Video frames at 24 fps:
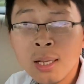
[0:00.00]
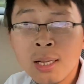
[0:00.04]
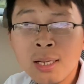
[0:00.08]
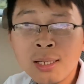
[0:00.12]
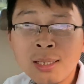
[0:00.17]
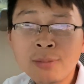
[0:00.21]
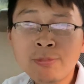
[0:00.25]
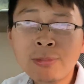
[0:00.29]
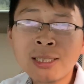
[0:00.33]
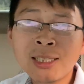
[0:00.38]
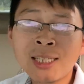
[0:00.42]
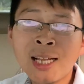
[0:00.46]

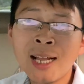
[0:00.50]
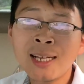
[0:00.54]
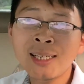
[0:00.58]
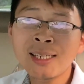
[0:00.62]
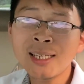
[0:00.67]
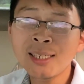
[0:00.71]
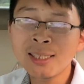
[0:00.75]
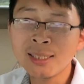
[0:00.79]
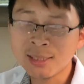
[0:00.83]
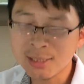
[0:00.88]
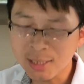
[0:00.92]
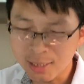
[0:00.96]
他妈天
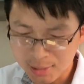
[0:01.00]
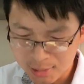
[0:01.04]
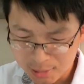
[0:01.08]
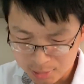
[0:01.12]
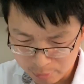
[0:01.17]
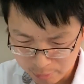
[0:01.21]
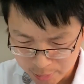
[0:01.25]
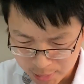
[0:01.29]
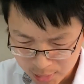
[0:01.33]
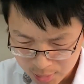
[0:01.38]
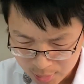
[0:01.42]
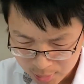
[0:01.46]
天你真以
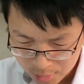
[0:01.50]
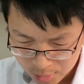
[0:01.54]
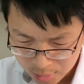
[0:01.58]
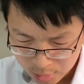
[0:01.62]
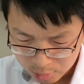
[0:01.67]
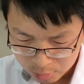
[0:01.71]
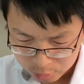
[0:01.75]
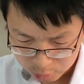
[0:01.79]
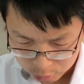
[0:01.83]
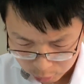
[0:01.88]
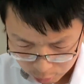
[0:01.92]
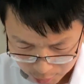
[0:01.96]
为，
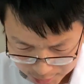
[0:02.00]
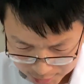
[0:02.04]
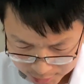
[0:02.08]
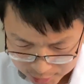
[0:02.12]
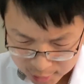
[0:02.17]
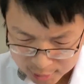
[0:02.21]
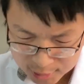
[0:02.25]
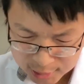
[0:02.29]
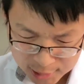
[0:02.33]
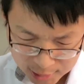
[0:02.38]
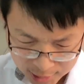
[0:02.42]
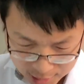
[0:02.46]
所以
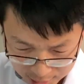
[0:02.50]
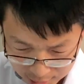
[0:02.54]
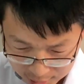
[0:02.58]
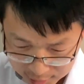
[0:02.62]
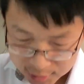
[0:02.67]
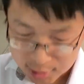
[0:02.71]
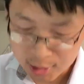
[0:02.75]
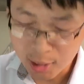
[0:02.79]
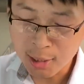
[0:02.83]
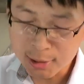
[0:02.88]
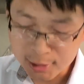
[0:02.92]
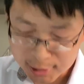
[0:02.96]
这是
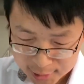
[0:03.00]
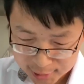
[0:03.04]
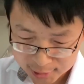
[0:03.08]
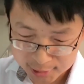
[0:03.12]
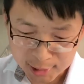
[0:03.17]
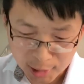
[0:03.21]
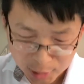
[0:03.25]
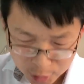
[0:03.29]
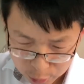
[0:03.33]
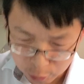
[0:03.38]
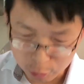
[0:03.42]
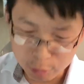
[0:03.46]
这是
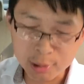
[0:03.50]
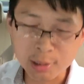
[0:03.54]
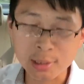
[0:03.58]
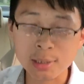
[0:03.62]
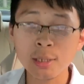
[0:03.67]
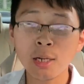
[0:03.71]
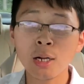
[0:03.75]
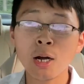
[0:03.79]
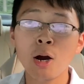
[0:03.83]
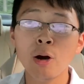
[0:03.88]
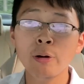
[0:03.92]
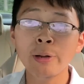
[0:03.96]
生与死
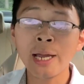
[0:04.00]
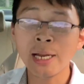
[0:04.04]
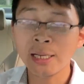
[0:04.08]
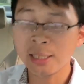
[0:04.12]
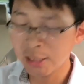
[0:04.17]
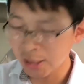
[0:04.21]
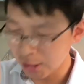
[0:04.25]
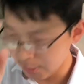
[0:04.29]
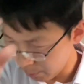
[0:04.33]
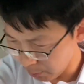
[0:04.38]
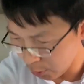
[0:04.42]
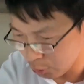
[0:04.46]
的考验，
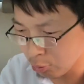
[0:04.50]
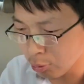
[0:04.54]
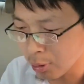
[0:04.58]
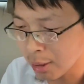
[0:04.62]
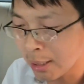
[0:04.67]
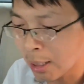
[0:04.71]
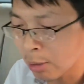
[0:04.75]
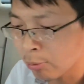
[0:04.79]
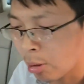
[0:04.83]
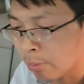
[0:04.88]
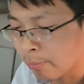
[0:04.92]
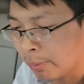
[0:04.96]
你必须跟
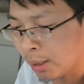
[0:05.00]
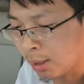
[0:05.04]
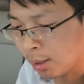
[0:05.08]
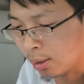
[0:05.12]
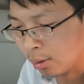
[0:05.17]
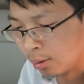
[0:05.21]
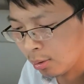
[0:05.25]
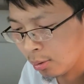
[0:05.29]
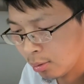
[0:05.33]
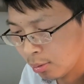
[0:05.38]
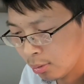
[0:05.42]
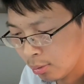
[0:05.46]
他玩命，
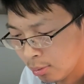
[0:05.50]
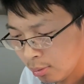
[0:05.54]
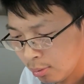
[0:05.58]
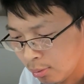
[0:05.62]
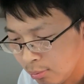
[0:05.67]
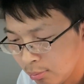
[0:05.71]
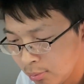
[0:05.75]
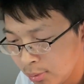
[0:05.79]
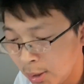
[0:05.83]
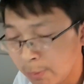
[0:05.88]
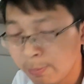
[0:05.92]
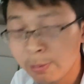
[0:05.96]

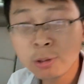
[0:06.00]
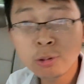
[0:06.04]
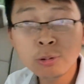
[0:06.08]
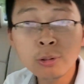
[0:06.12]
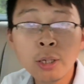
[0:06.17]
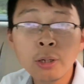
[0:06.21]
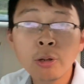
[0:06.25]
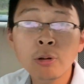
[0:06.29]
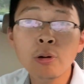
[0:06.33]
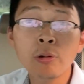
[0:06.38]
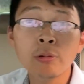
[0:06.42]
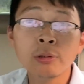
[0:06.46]
你必须要
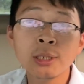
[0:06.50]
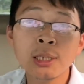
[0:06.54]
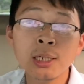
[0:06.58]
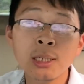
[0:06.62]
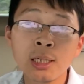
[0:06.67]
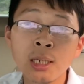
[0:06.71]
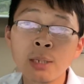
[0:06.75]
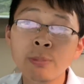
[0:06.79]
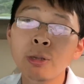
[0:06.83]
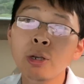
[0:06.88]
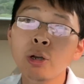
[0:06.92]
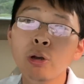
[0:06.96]
有勇气，
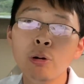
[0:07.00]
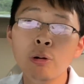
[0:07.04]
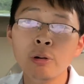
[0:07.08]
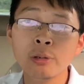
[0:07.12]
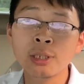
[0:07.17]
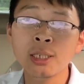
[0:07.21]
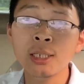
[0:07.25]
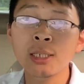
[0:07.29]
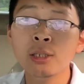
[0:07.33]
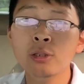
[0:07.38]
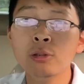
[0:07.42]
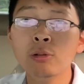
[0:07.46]
你没有勇
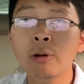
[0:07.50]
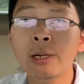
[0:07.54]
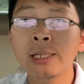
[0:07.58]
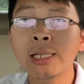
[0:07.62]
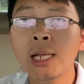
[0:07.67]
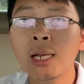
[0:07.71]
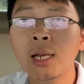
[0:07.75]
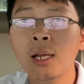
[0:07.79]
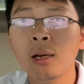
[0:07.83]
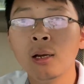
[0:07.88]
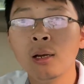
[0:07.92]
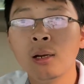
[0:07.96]
气你就完
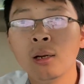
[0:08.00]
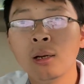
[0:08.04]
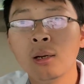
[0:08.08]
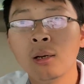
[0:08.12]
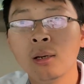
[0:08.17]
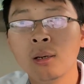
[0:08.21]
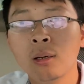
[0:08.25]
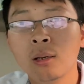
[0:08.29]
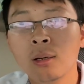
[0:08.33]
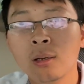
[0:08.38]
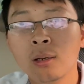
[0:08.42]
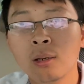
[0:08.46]
蛋了，
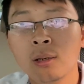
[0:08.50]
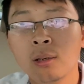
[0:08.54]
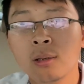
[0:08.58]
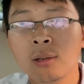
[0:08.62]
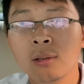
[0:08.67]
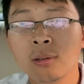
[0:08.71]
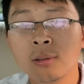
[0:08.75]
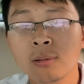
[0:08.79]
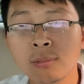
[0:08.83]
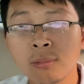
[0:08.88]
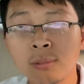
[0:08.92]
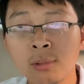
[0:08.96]

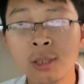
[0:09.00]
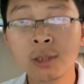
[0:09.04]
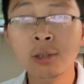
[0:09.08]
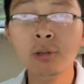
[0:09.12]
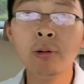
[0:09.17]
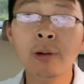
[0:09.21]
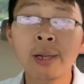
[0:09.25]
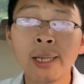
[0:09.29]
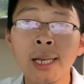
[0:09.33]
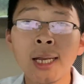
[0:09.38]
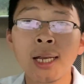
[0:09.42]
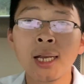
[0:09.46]
你就
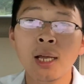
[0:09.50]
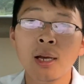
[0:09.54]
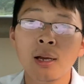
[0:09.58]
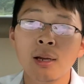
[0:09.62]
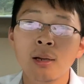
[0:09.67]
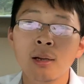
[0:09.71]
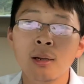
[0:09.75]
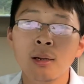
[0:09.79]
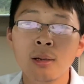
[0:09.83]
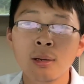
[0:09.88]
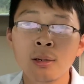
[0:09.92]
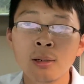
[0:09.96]
完蛋了。
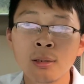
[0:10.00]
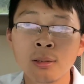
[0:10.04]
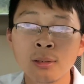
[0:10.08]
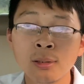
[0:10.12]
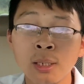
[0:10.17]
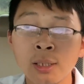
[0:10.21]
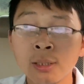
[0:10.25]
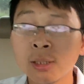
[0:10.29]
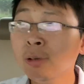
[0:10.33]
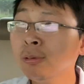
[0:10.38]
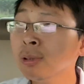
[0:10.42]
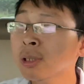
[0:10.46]

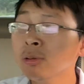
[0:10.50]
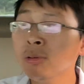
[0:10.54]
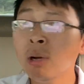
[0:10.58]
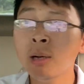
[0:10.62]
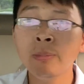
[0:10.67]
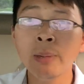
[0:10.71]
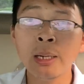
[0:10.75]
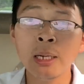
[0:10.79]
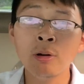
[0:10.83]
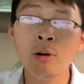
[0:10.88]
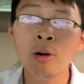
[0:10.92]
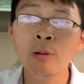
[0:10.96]
你都指望
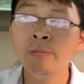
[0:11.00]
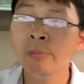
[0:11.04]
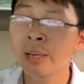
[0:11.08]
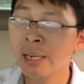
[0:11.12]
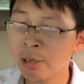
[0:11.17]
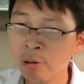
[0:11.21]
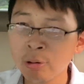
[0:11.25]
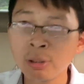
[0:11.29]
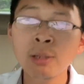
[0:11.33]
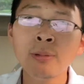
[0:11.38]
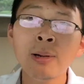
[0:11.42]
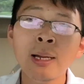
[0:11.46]
美国，美
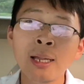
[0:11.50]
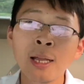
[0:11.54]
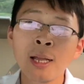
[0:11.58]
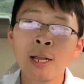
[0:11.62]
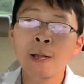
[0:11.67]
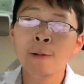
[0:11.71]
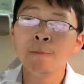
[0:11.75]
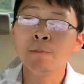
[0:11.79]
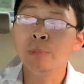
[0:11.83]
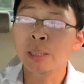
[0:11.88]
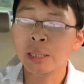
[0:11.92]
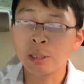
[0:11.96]
国他妈
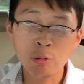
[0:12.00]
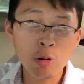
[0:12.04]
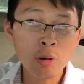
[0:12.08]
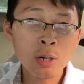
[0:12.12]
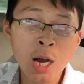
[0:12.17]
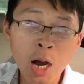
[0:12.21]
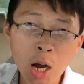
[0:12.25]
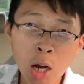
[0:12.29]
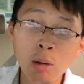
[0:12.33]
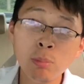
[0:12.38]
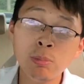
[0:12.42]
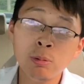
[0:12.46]
美国
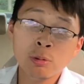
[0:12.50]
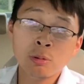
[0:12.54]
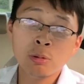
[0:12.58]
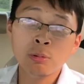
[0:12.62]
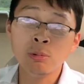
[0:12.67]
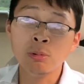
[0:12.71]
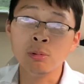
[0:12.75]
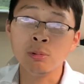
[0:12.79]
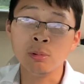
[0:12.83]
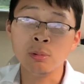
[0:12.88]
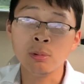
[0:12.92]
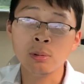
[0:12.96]
靠不
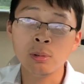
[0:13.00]
住，